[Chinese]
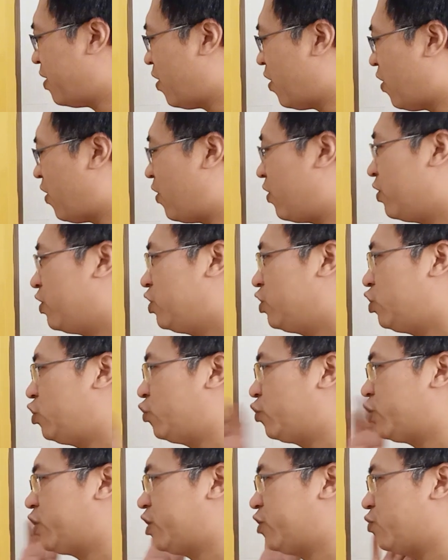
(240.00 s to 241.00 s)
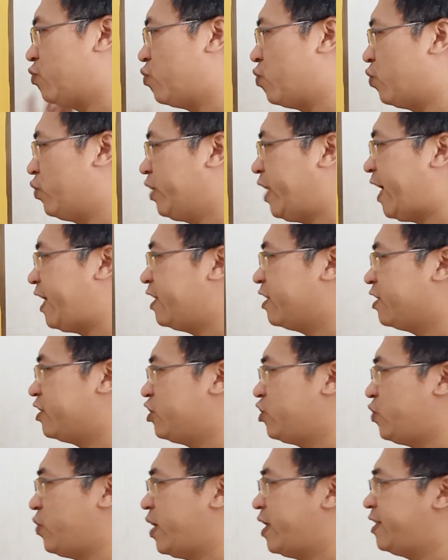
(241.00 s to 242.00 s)
炮就是无奈的
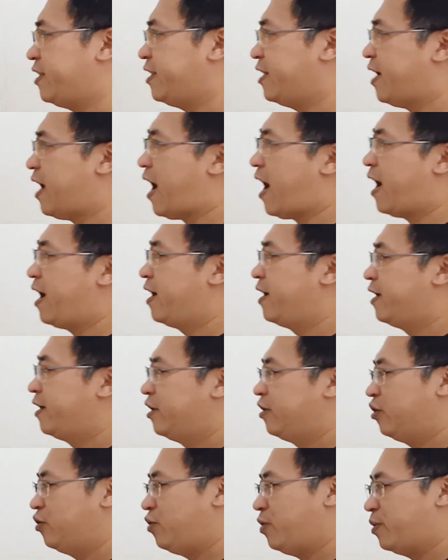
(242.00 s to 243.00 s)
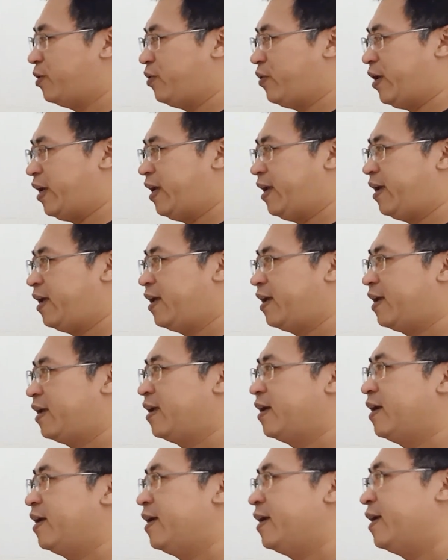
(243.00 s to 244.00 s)
选择，对不对？
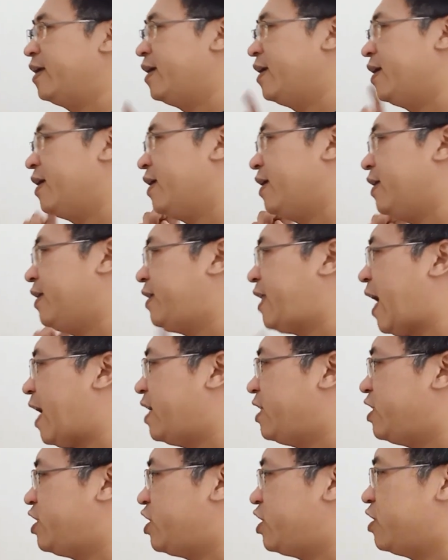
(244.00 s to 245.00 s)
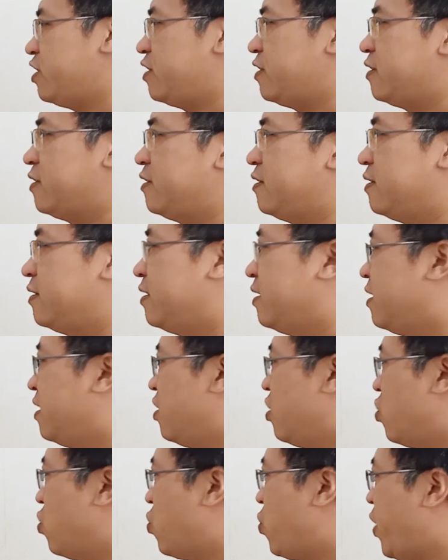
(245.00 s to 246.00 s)
但是，
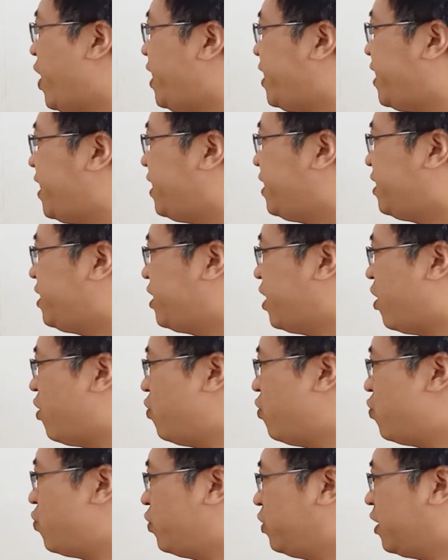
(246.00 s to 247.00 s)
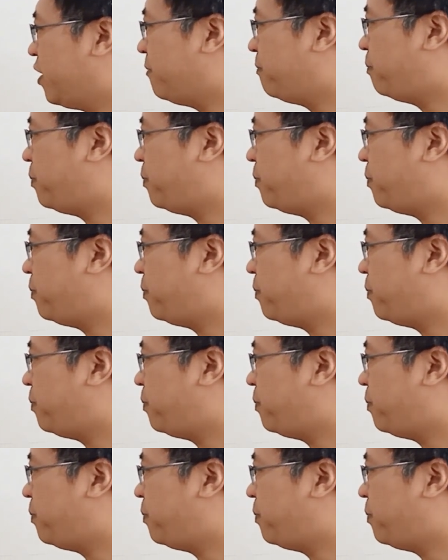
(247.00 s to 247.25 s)
威震江湖的